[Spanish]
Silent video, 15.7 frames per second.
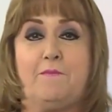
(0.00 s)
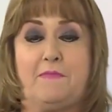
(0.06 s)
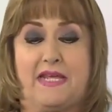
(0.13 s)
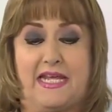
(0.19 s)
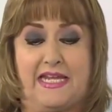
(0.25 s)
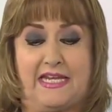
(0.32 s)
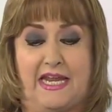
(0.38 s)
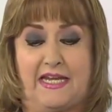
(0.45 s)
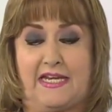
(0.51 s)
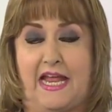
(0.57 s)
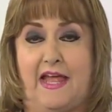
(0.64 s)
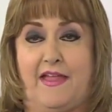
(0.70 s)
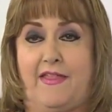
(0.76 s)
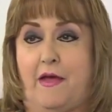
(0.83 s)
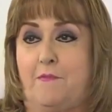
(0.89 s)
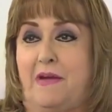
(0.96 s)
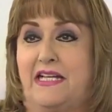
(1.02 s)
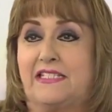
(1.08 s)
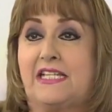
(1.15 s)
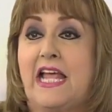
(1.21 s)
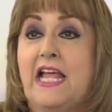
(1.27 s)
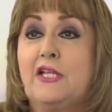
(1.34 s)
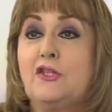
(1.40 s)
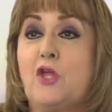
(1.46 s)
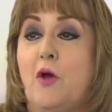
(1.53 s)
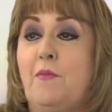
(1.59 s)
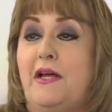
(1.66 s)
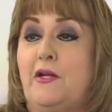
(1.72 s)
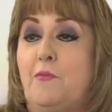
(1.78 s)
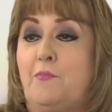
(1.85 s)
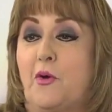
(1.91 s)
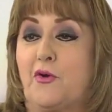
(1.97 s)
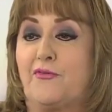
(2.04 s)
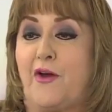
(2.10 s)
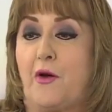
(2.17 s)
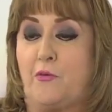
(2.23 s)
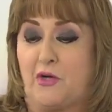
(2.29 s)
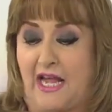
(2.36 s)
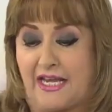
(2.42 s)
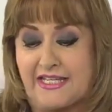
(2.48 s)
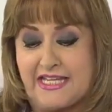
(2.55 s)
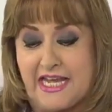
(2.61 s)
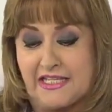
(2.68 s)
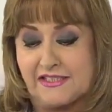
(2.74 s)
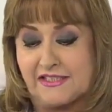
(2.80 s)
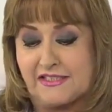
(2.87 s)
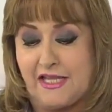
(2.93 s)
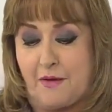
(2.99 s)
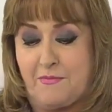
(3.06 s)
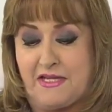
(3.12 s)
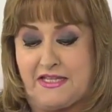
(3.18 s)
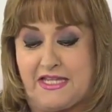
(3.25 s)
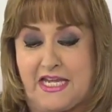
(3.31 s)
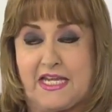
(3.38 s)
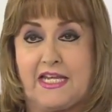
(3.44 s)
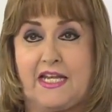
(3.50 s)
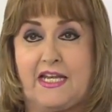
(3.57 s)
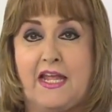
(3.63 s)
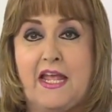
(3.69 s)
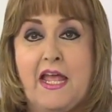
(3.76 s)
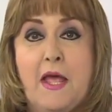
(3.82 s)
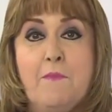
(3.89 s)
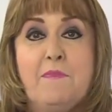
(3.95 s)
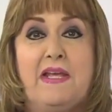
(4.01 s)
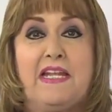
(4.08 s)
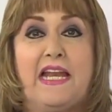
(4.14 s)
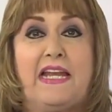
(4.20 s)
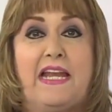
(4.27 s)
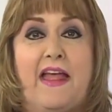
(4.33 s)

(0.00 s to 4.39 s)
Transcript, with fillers: mire nada más. Tómalo, por favor, aquí está mi tigre. Mire